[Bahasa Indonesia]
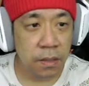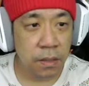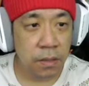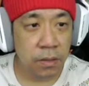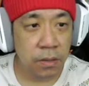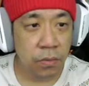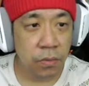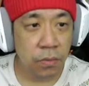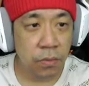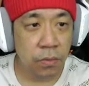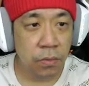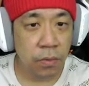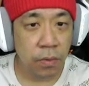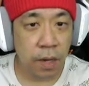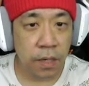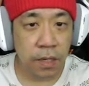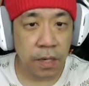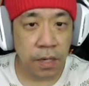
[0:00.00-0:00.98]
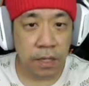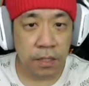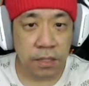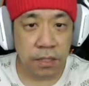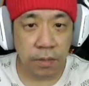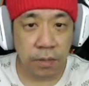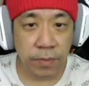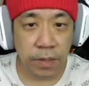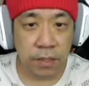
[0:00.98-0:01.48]
Oh, ada
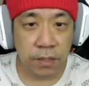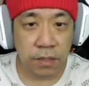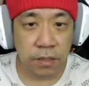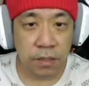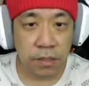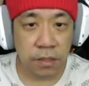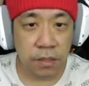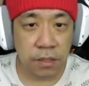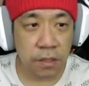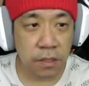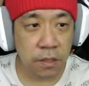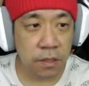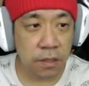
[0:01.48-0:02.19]
SMS di sini.